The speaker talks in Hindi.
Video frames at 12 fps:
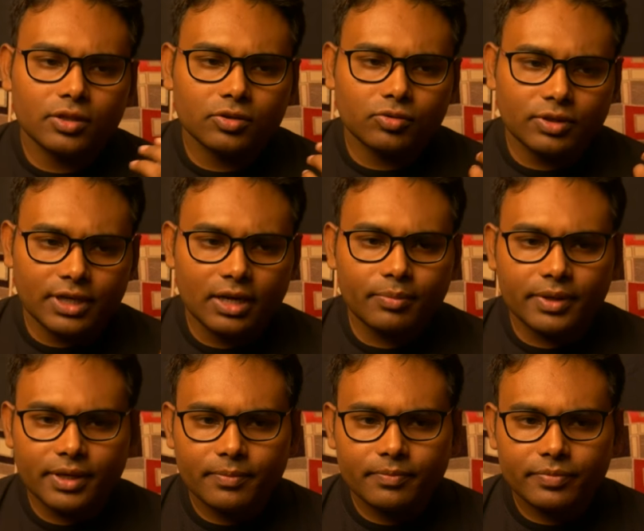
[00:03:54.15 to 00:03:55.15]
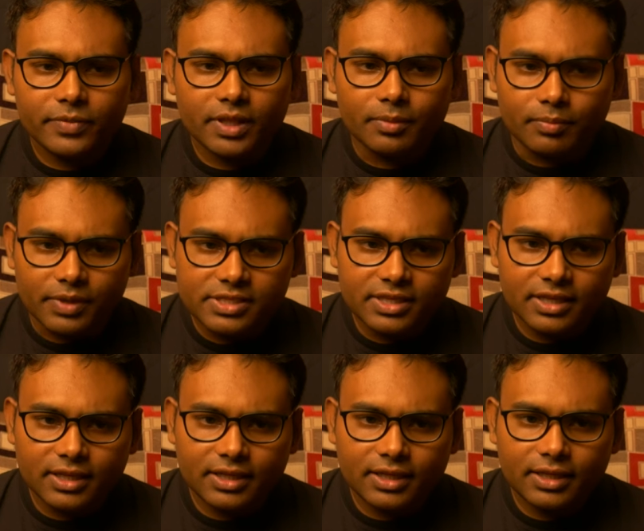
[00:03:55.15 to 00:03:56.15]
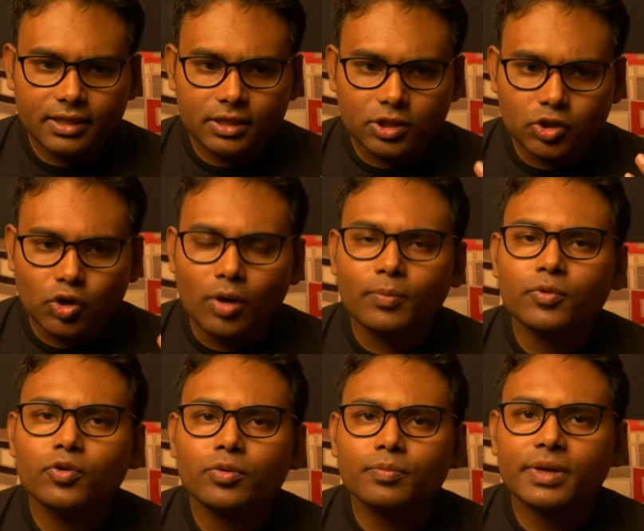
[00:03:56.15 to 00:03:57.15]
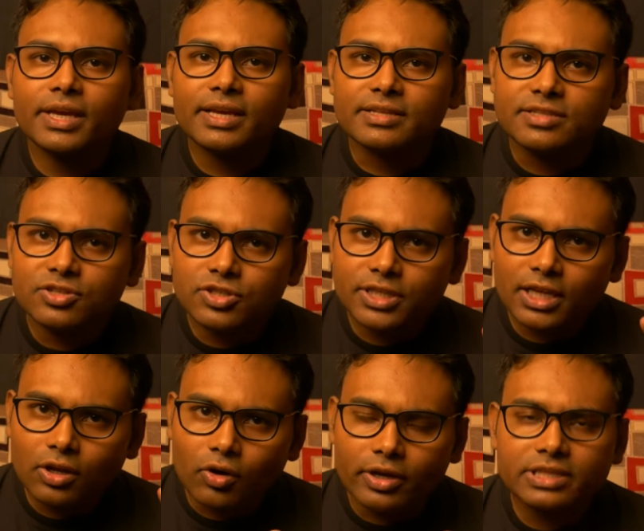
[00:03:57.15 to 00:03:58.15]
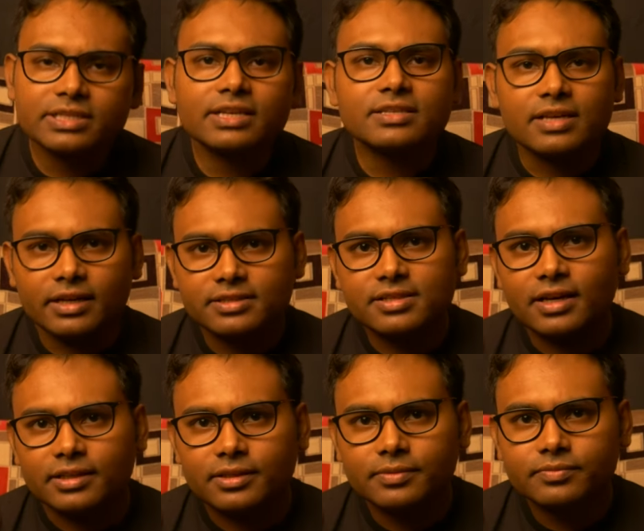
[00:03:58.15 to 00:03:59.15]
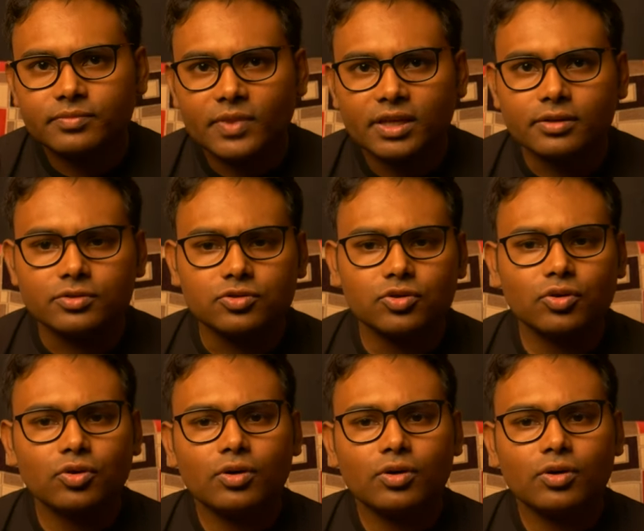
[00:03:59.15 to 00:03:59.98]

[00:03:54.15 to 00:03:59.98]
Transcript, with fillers: तो यहाँ पे बेसिकली टॉप नोट पे एसेंशियल ऑयल्स के साथ साथ जो